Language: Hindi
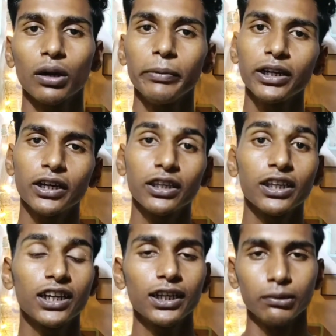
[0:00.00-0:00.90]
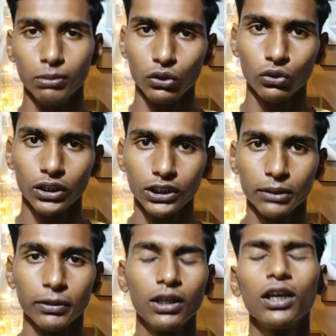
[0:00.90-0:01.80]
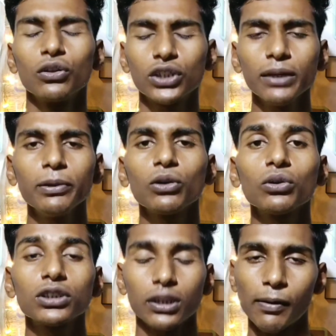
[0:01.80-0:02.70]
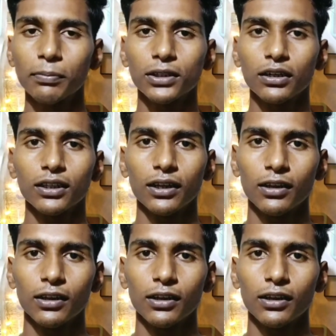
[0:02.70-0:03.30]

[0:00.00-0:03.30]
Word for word: कमेंट कर दीजिएगा इस वीडियो के नीचे में चलिए वीडियो को समाप्त करते